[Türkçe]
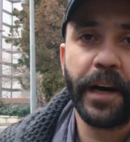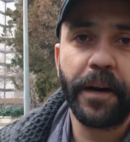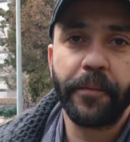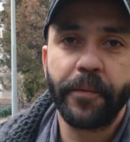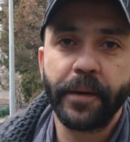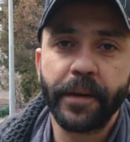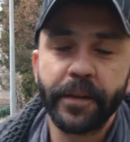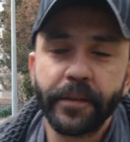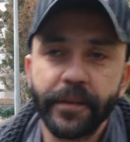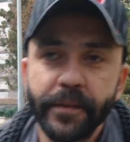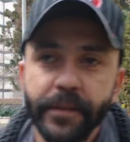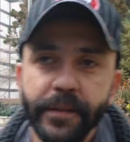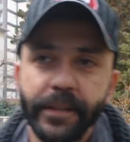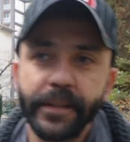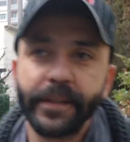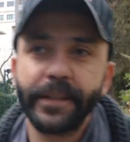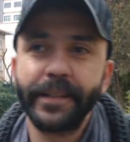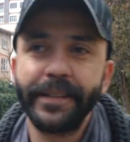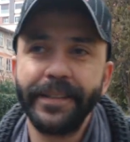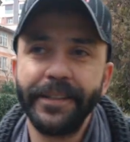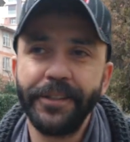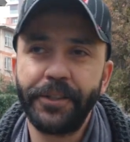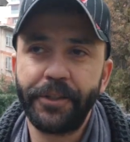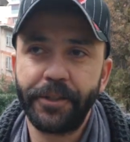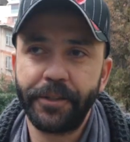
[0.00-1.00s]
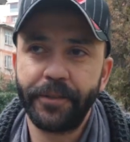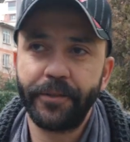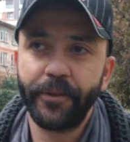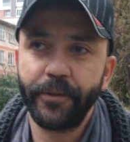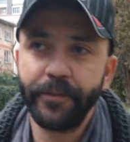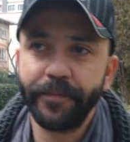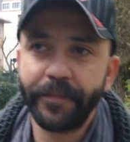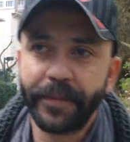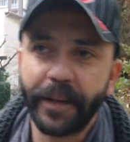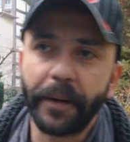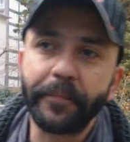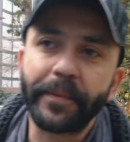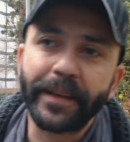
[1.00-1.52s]
Ama e, iş
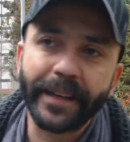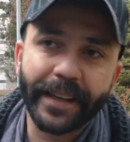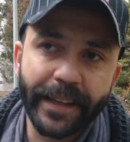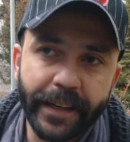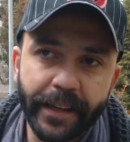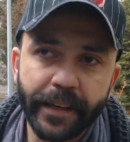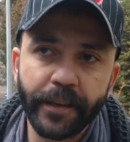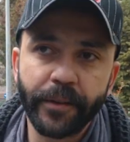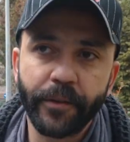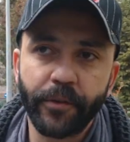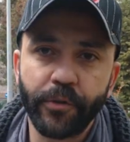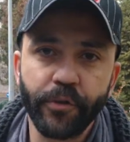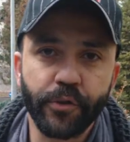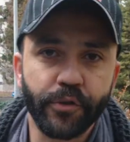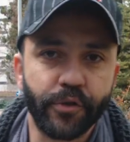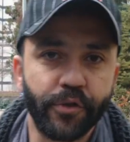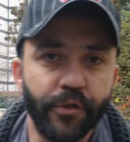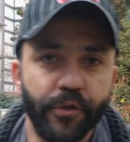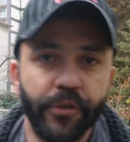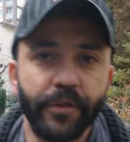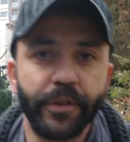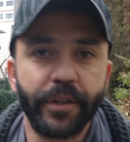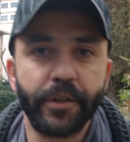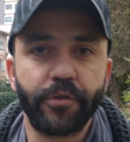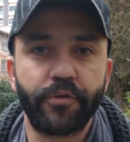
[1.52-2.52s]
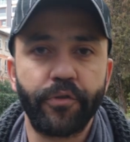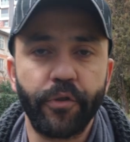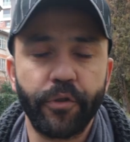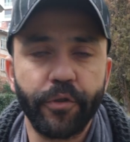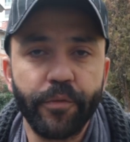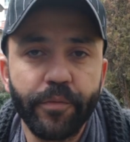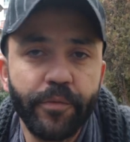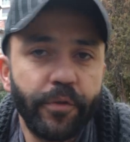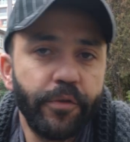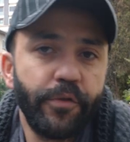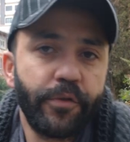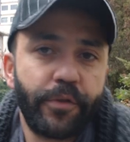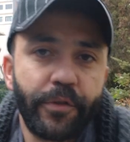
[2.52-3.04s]
tabii ki günün sonunda
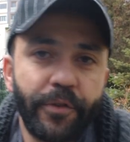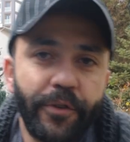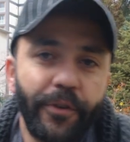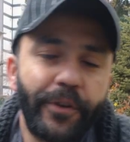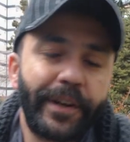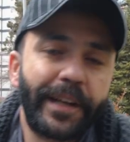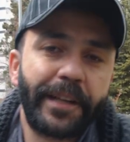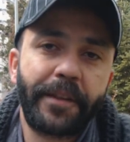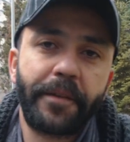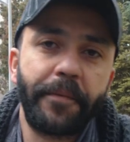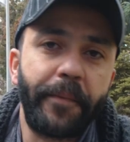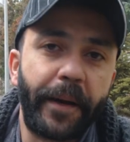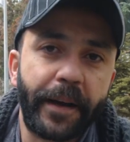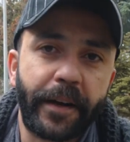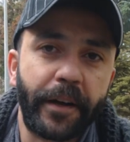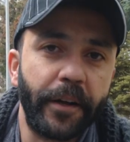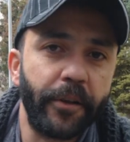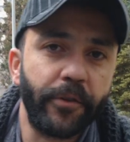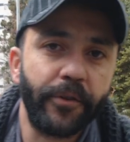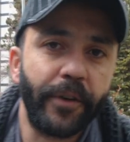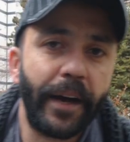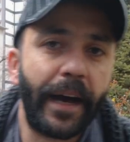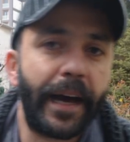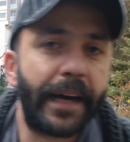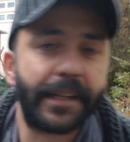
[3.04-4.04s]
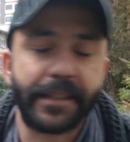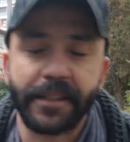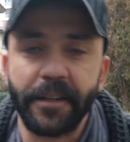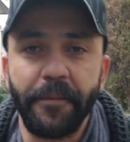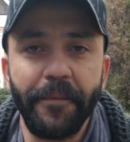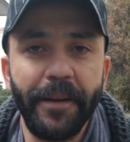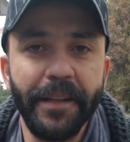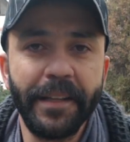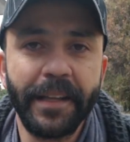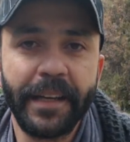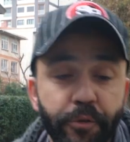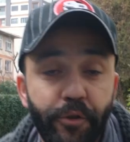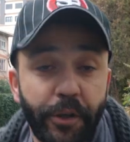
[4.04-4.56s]
sorumluluk yönetime kalıyor her zaman.